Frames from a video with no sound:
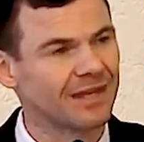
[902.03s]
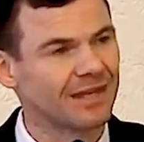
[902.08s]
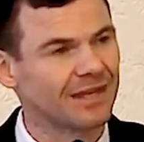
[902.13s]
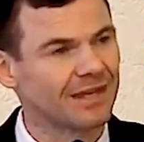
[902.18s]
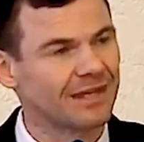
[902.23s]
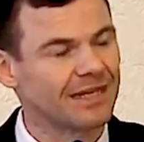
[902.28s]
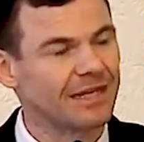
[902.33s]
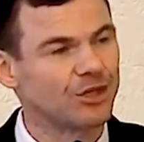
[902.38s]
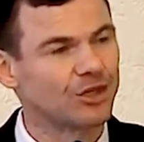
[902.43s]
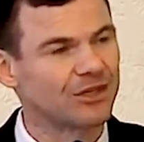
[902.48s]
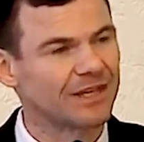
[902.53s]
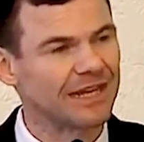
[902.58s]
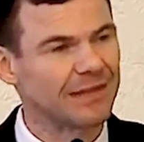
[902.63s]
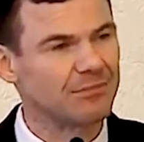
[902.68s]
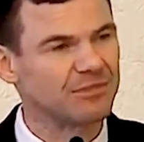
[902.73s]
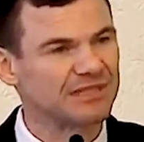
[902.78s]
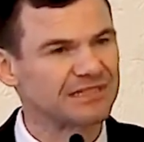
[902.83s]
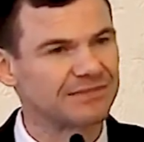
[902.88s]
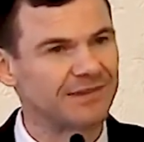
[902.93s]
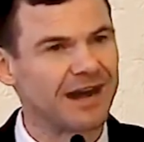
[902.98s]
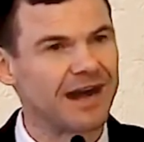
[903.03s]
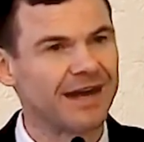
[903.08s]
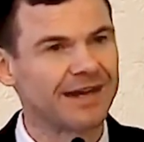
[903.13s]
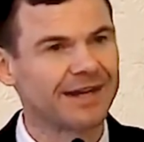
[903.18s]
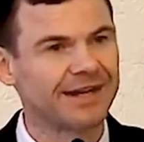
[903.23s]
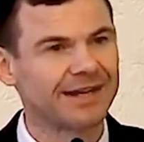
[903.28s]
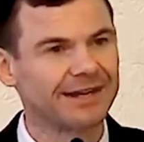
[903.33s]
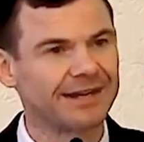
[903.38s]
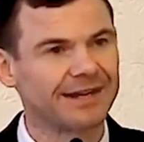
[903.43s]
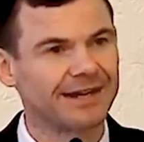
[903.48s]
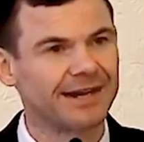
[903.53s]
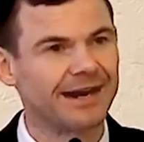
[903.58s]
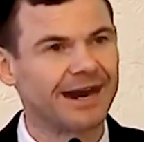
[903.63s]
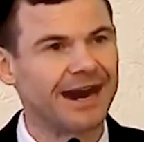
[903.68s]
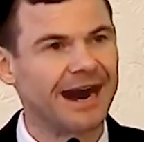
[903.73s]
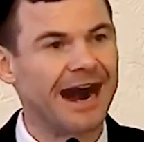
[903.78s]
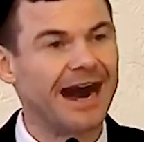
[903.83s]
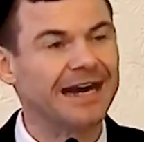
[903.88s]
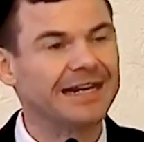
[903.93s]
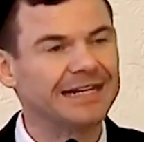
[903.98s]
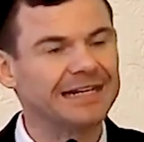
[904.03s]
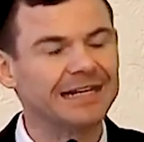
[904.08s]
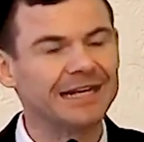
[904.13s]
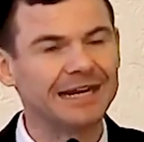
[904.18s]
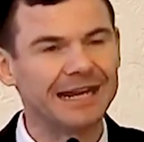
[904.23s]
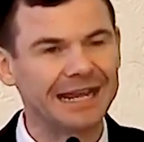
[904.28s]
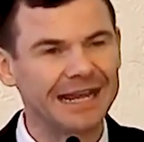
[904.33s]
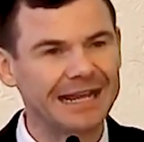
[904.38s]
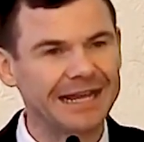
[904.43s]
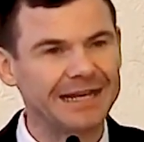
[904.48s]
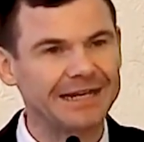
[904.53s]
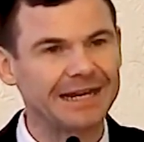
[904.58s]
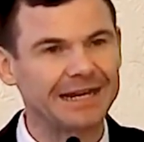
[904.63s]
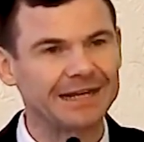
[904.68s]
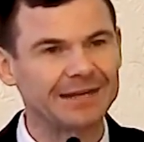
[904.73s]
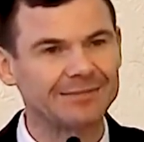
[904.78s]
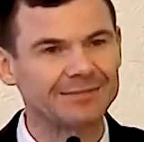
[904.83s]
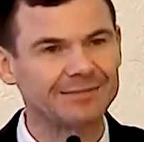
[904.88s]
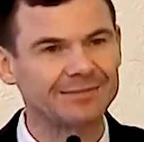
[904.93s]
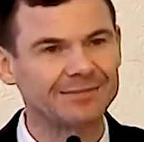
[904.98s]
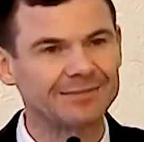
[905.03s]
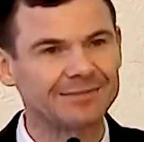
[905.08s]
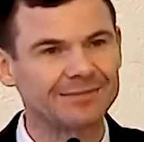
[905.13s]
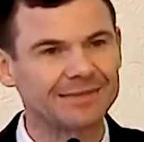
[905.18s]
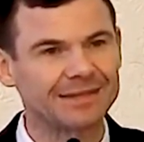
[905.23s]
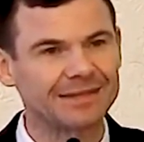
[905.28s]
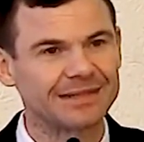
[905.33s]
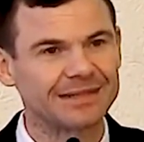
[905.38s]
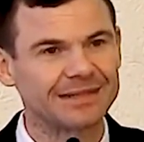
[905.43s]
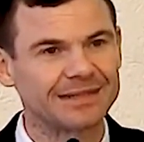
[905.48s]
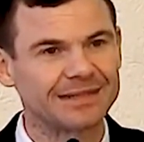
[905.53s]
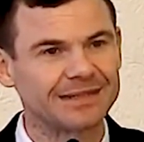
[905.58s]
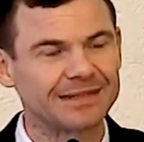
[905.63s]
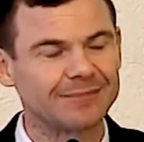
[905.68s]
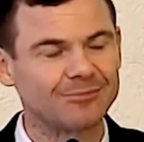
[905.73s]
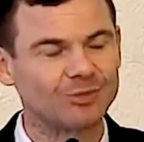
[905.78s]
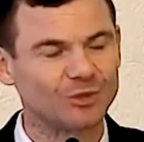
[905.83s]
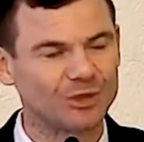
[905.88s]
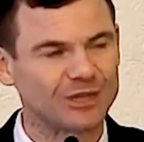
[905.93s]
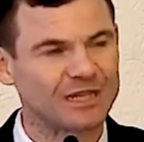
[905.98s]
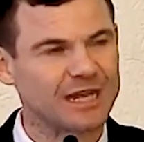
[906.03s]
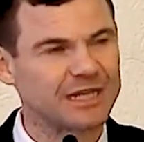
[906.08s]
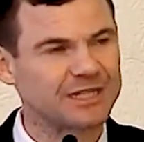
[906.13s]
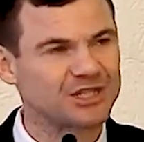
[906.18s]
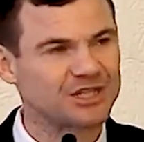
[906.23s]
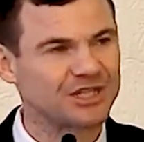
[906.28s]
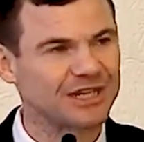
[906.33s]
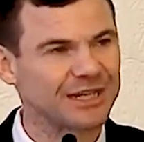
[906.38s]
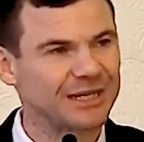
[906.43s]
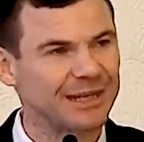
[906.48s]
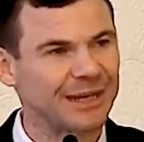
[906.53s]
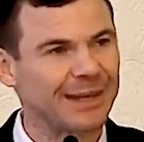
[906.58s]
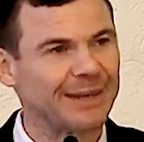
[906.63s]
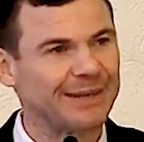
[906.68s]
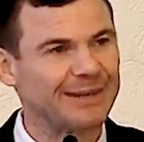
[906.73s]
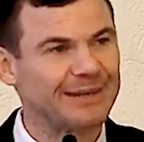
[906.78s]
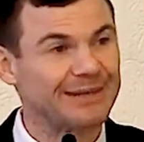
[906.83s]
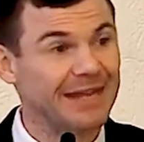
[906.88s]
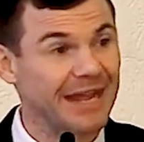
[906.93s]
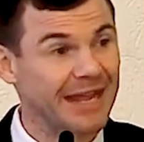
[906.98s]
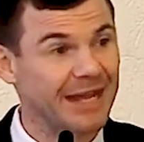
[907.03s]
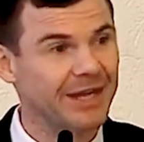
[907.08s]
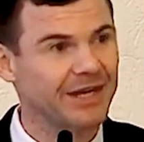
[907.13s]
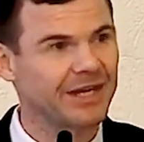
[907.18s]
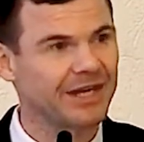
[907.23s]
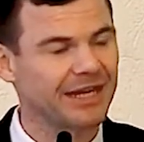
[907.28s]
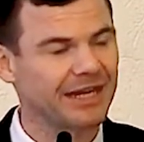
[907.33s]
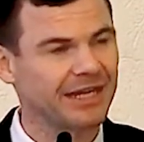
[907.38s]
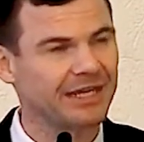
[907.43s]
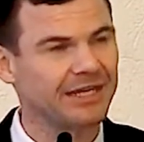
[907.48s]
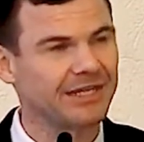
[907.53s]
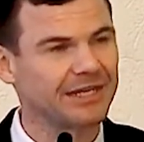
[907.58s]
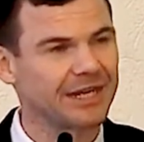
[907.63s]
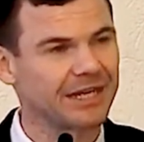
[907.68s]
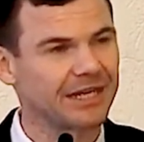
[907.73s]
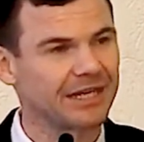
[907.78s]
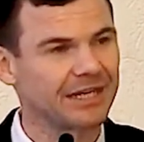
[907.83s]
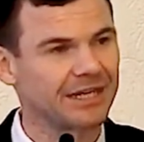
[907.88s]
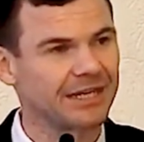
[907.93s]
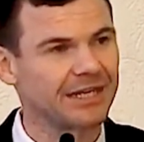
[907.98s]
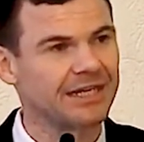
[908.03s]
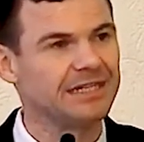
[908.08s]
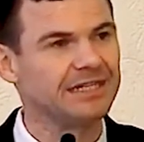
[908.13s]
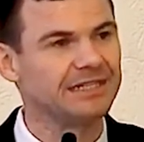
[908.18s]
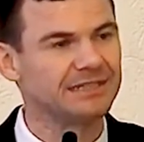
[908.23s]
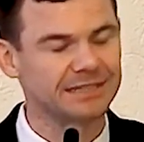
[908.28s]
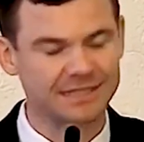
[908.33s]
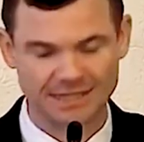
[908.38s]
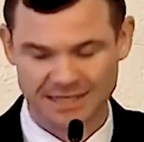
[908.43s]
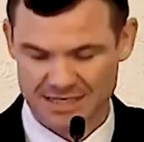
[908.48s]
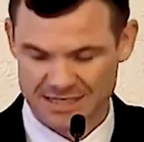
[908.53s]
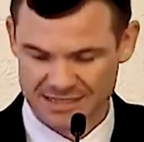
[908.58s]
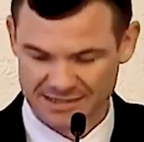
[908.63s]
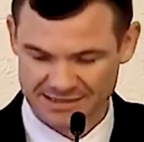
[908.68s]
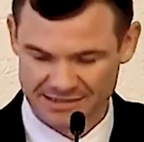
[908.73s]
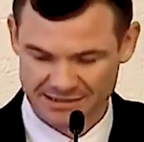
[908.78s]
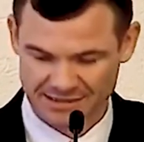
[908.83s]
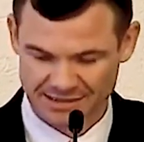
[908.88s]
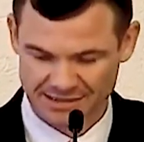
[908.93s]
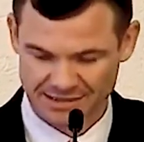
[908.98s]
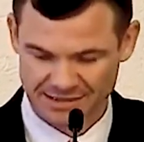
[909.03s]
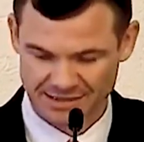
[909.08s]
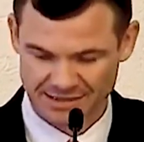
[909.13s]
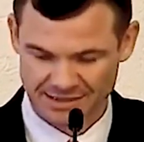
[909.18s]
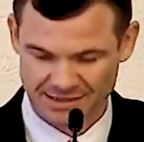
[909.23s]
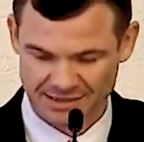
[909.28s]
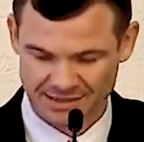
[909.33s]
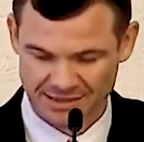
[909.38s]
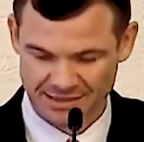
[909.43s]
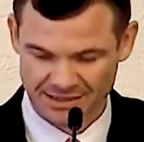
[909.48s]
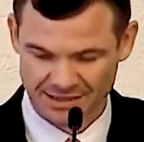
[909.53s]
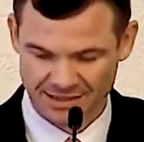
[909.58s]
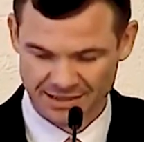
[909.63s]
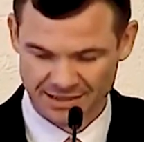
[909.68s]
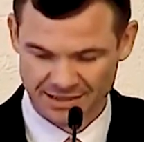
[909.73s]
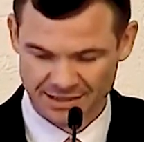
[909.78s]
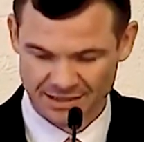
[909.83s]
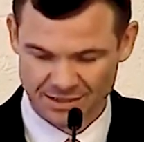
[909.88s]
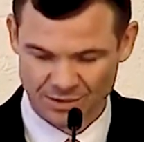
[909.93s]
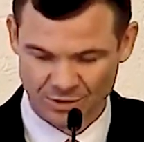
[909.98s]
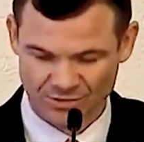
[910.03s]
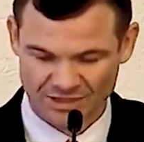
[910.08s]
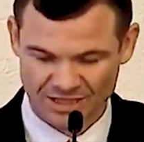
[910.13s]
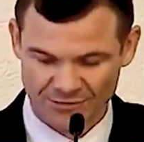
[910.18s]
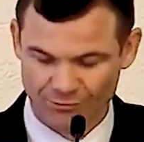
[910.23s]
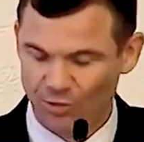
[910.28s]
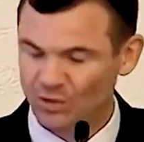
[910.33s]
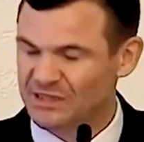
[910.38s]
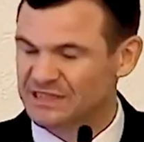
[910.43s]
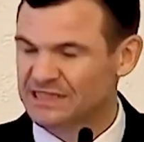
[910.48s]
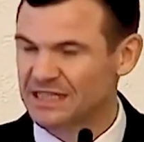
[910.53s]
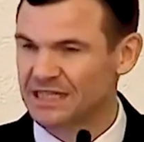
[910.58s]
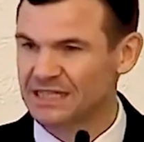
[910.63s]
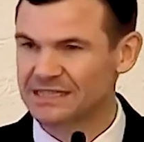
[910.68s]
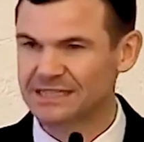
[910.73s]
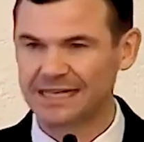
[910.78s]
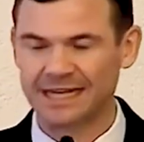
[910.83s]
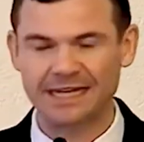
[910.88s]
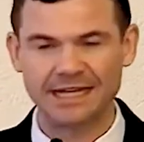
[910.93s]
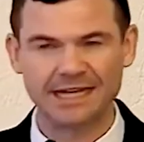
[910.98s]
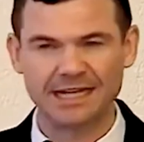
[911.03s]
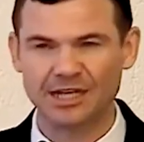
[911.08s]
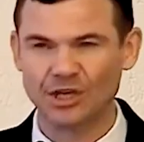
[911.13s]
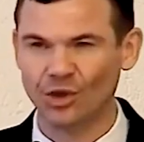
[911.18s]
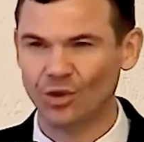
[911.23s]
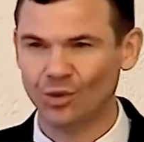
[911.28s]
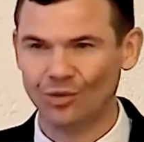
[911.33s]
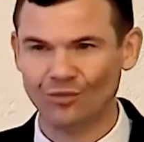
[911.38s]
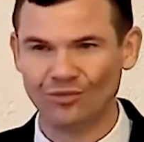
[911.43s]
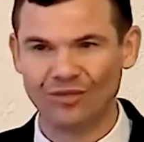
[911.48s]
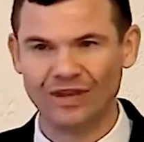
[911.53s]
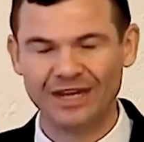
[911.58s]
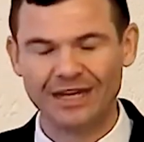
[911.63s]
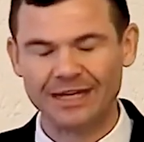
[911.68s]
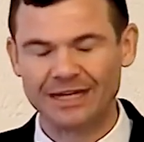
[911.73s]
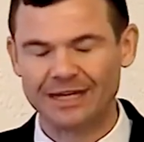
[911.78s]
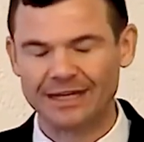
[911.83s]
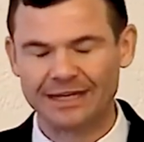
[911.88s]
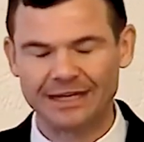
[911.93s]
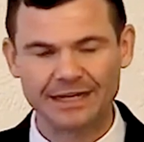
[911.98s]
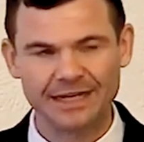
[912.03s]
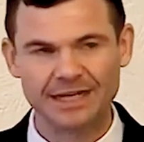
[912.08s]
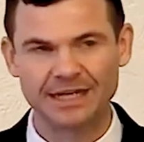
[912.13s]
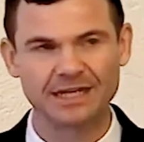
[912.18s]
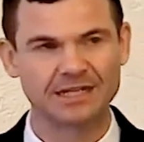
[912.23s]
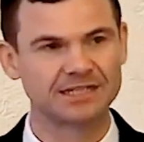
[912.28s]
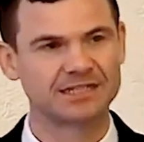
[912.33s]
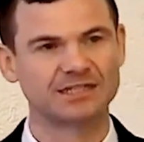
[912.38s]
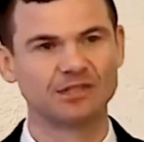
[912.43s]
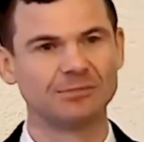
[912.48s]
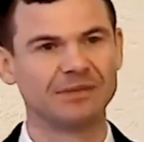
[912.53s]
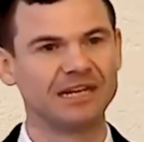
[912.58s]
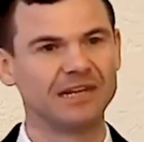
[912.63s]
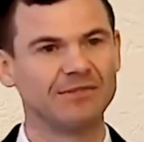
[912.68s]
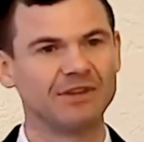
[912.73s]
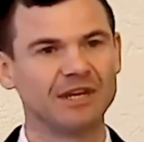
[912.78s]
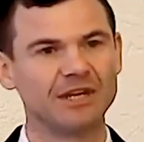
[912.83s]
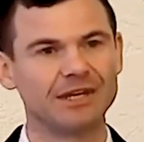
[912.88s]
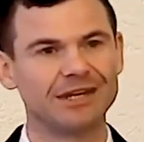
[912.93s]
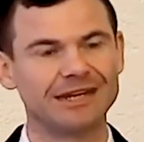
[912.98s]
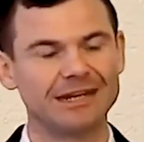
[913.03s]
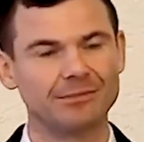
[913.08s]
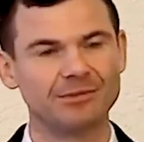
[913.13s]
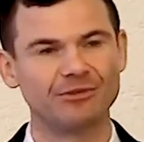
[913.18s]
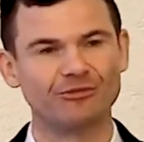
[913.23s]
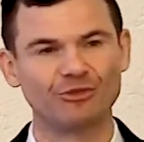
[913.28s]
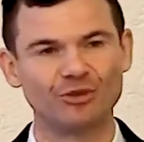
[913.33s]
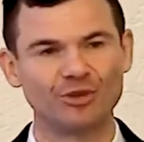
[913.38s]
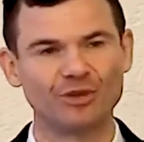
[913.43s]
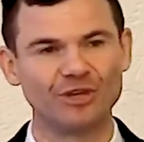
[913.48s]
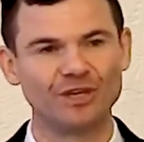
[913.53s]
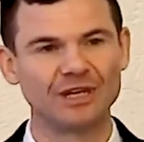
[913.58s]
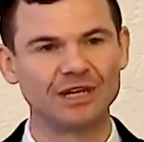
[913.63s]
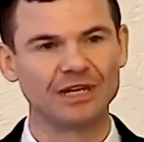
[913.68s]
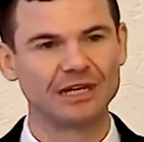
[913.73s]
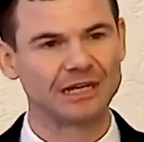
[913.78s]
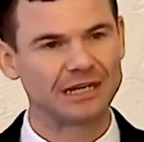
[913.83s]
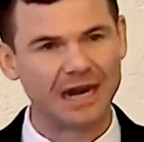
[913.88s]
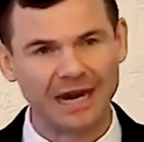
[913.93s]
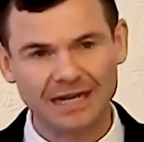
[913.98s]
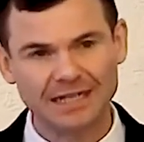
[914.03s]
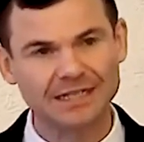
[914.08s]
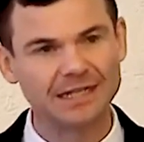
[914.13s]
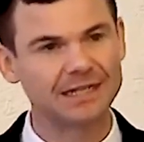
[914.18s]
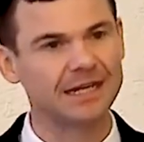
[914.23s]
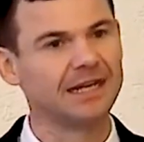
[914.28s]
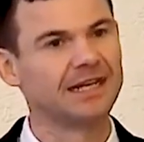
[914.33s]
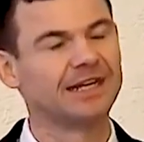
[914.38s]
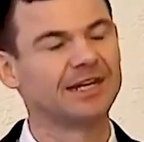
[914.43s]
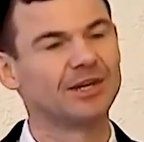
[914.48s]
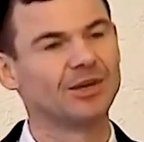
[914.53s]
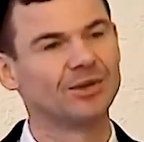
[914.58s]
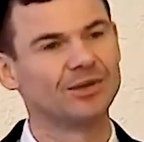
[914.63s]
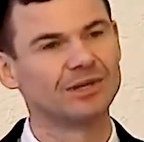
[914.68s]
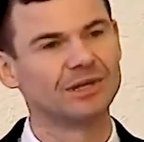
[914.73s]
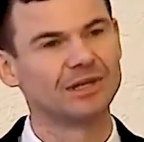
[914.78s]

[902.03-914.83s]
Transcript: Nikodemus war ein Lehrer, im Urtext steht der Lehrer Israels. Und er wusste, dass Religion nicht zum ewigen Leben führt, keine Religion.